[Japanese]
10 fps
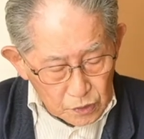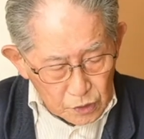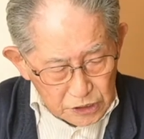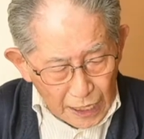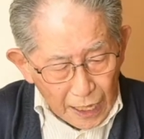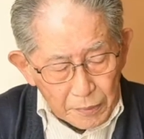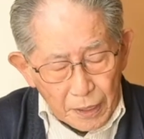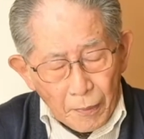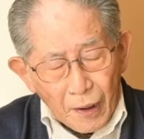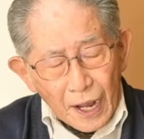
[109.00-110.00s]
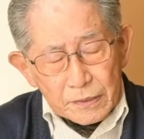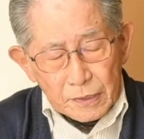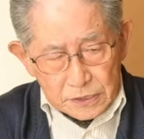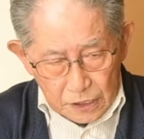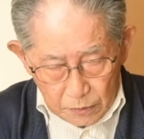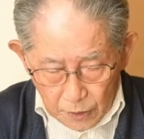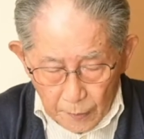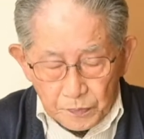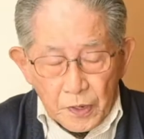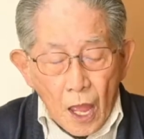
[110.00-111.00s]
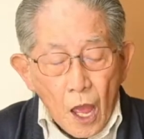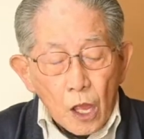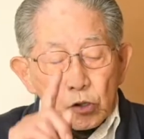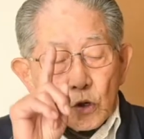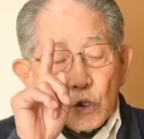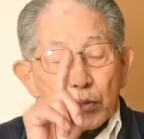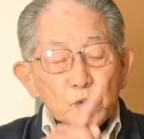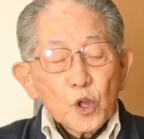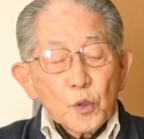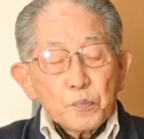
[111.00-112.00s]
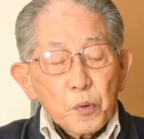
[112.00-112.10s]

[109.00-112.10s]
下から見れば分かりますけどもね、その指の一